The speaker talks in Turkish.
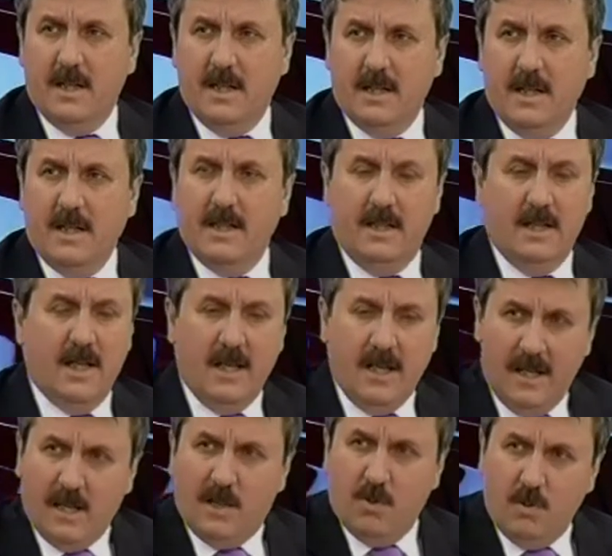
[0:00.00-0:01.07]
Yani
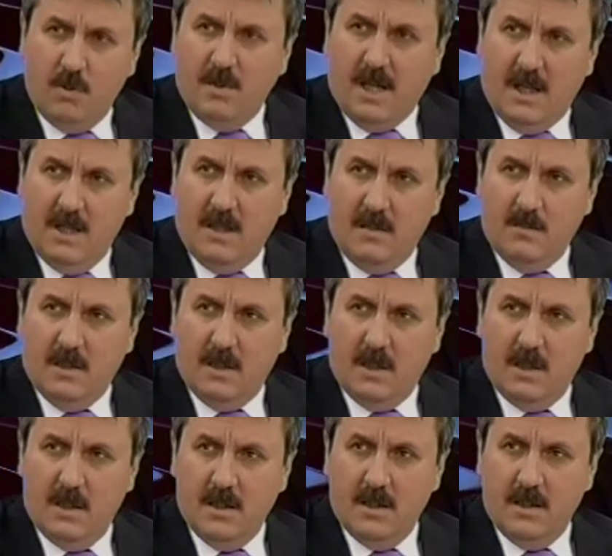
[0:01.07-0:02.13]
ekonomik anlamda da.
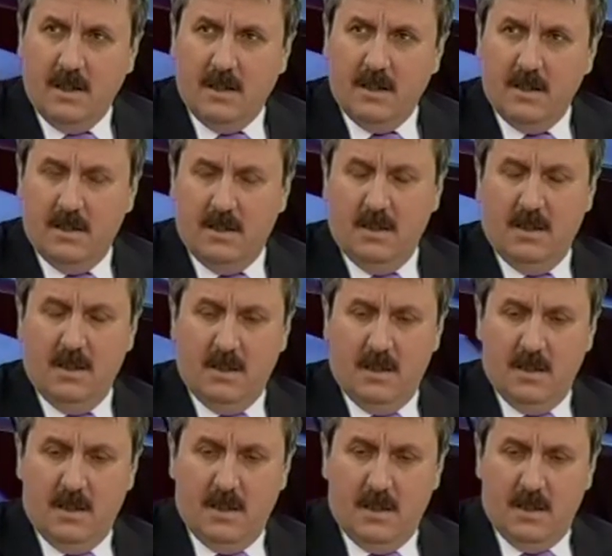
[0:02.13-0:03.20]
Yani
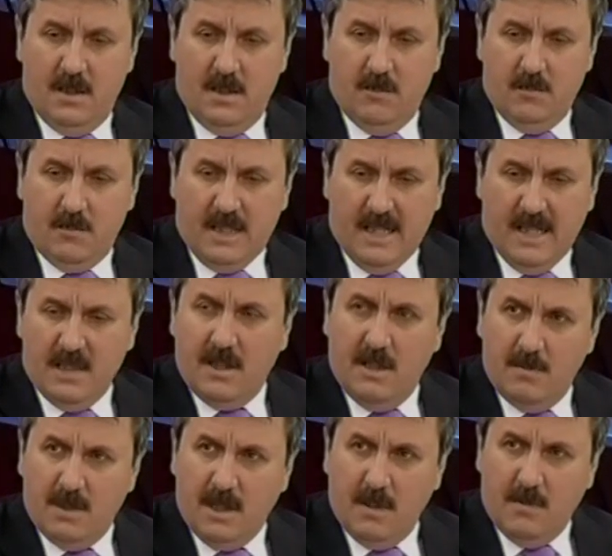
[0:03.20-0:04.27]
e,
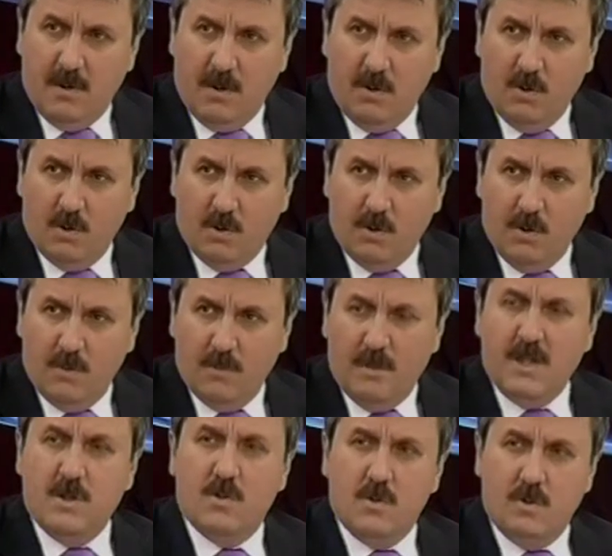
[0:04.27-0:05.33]
geleceğimiz heba oldu.
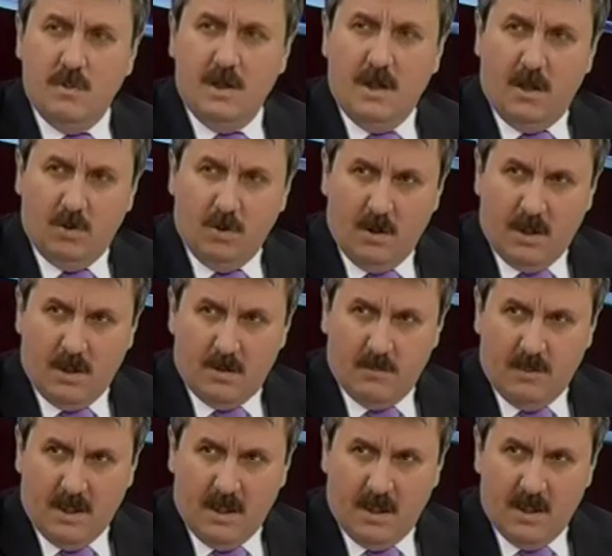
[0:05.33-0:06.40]
500 milyar dolar
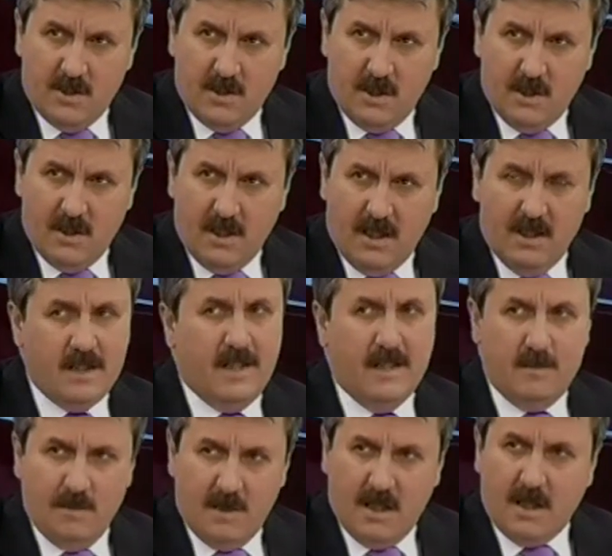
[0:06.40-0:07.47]
para harcandı. Hani
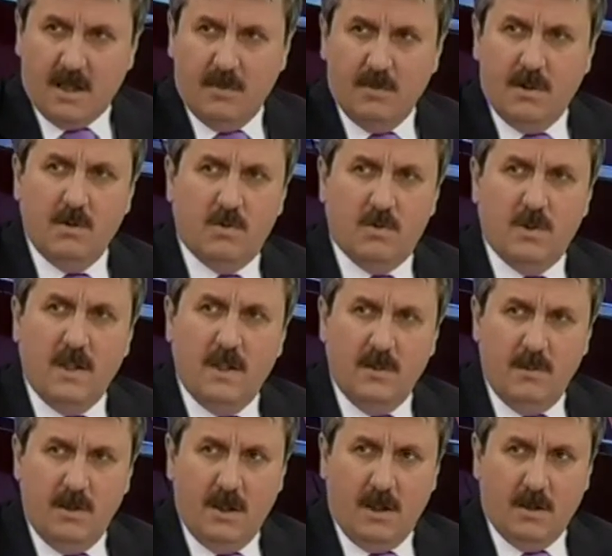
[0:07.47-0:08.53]
resmi rakamlar 350
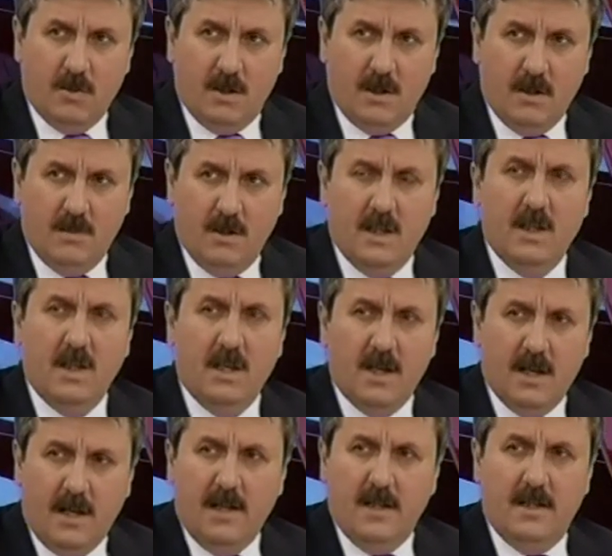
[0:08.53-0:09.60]
milyar dolar ama
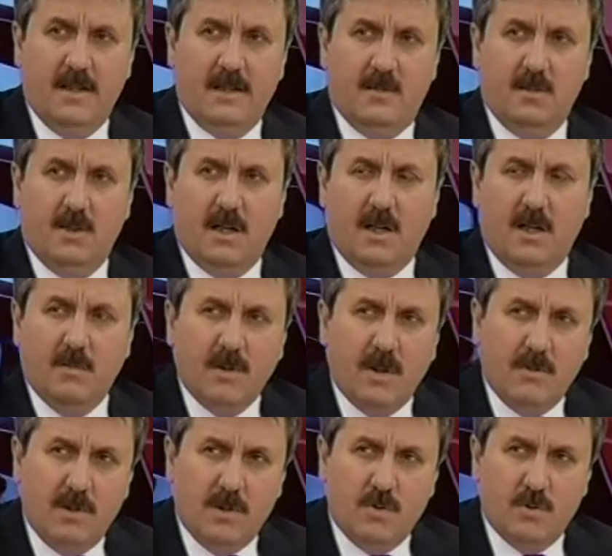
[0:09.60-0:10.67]
gayri resmi
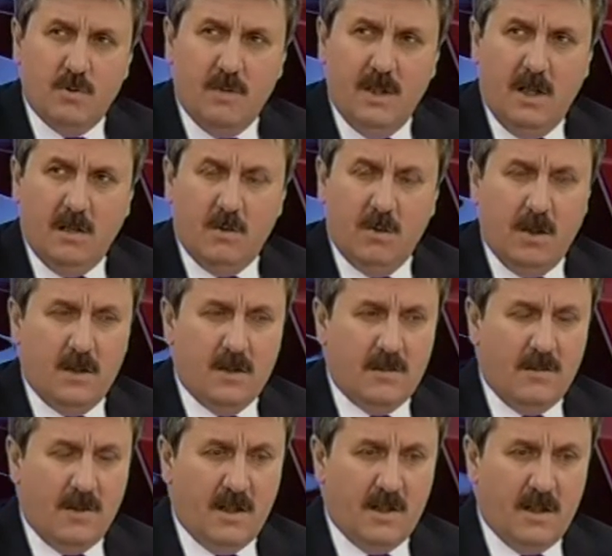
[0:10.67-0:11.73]
rakamlar 500 milyar dolar
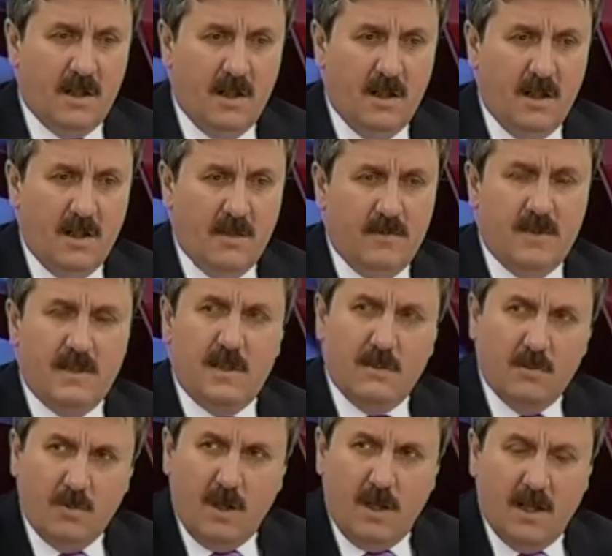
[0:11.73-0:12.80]
civarında. Ve siz
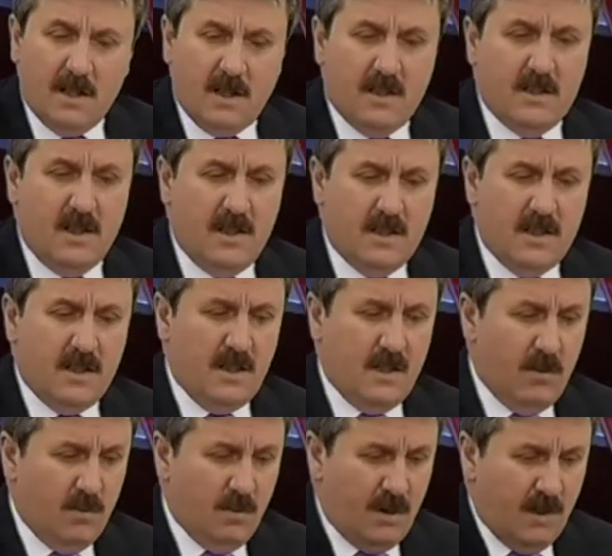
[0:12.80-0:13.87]
bunu harcı harcarken
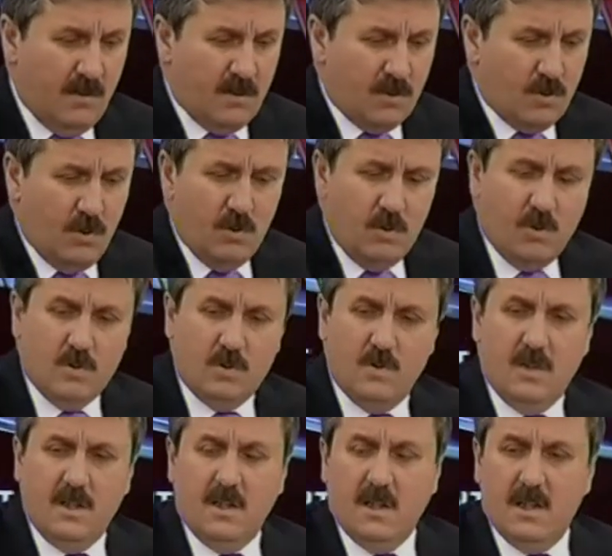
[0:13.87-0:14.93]
öbür tarafta son 9
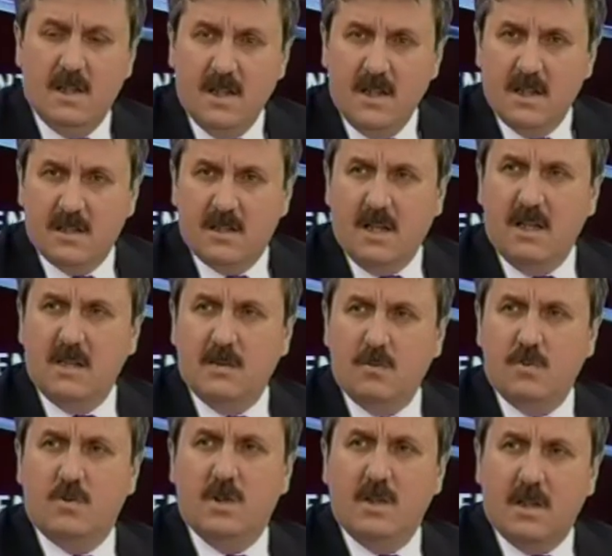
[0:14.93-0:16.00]
yılda da sadece
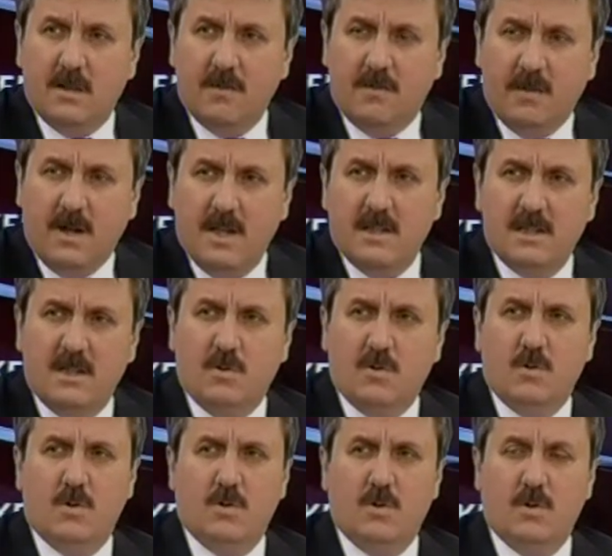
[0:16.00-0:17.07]
bütçedeki faize
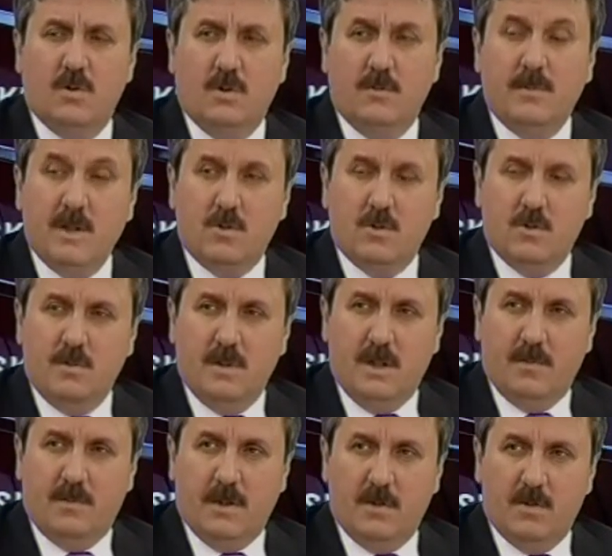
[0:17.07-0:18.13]
9, 500 e, milyar
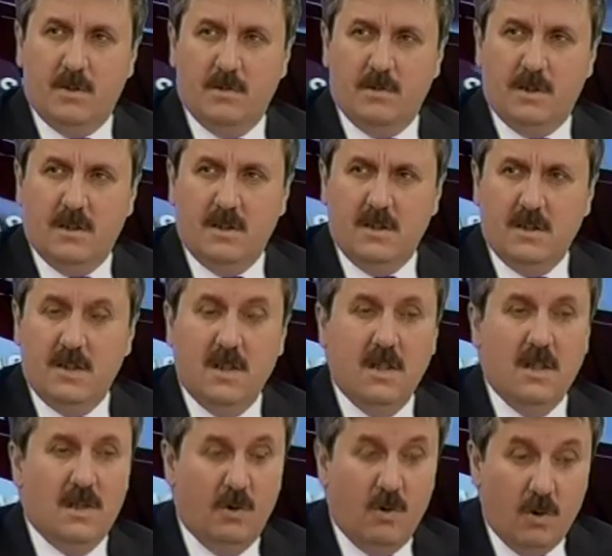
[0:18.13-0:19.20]
para ödemişsiniz.
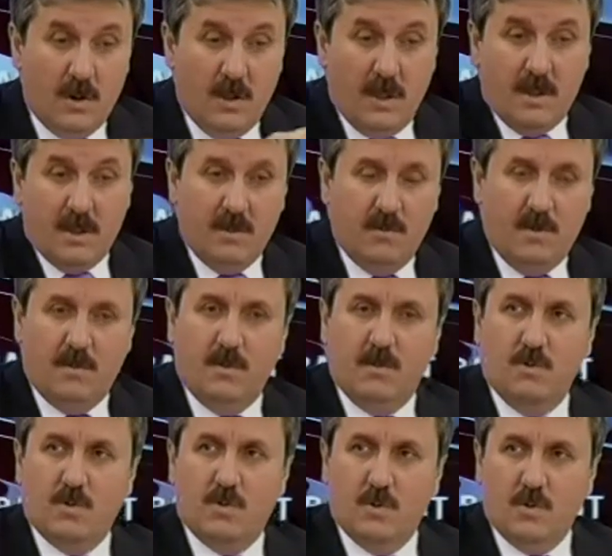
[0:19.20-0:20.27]
E orada yatırım
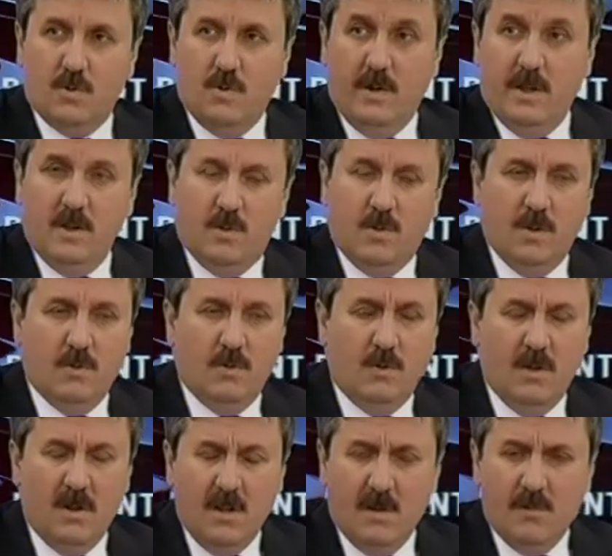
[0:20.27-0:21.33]
yapamıyorsunuz, güvenlik olmuyor.
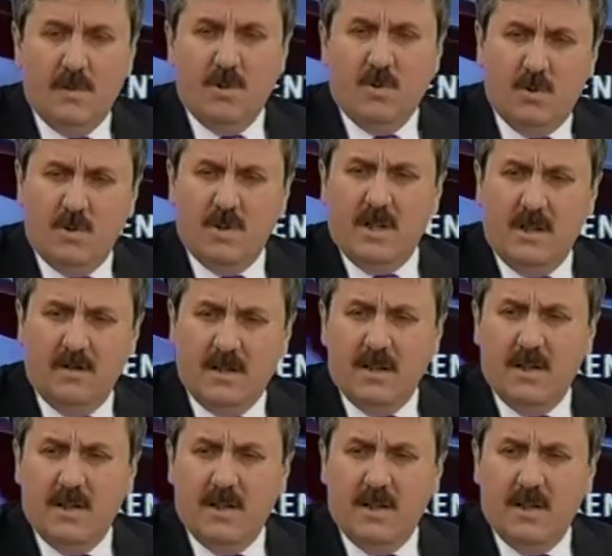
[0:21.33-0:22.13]
Bir sürü şey var.